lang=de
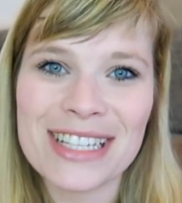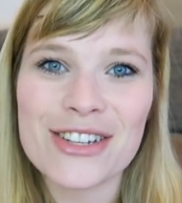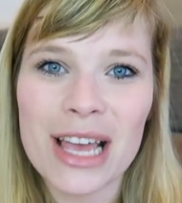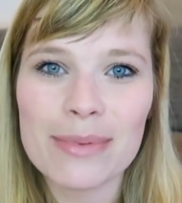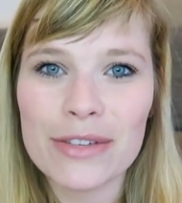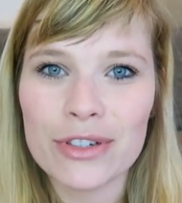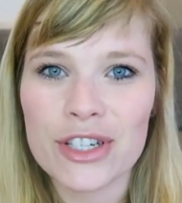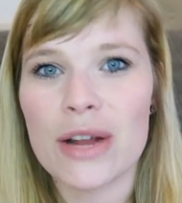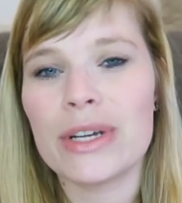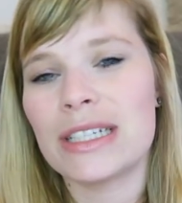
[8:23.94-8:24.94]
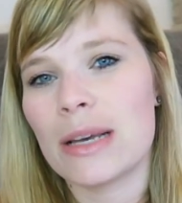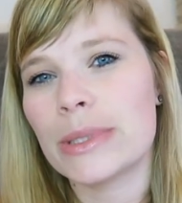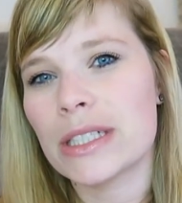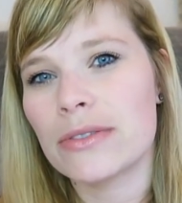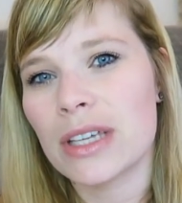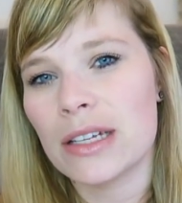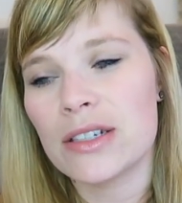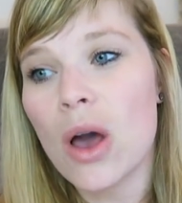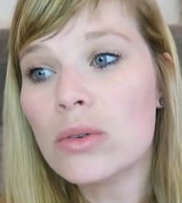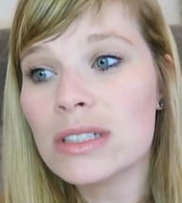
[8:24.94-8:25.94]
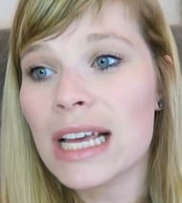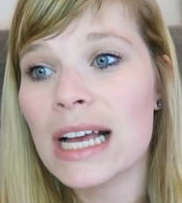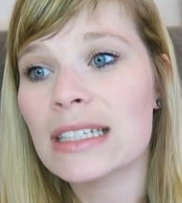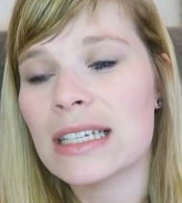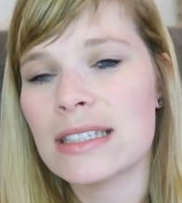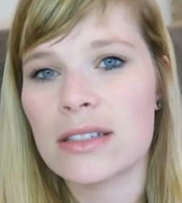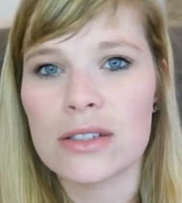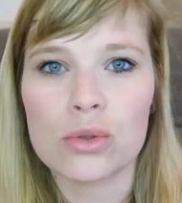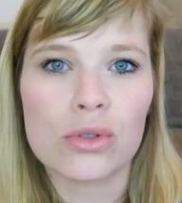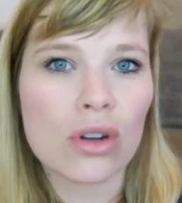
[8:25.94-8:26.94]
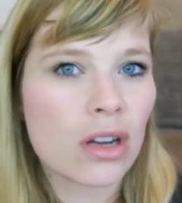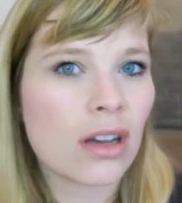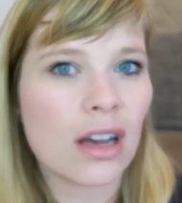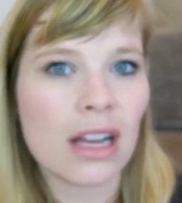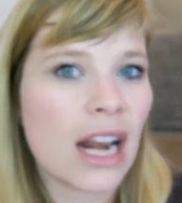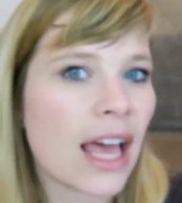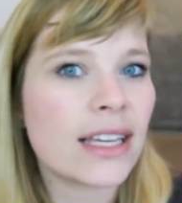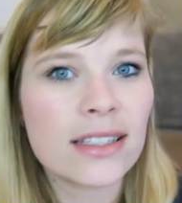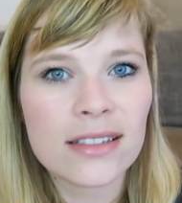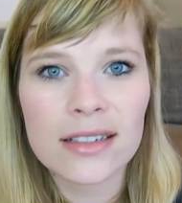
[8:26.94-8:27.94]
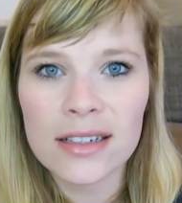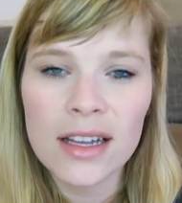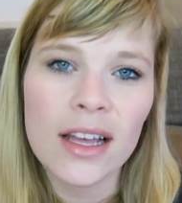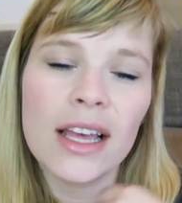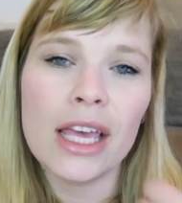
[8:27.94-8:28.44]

was den Schreibstil von Cherry Adair betrifft, kann ich auch nur sagen, dass das so ein lockerer, leichter,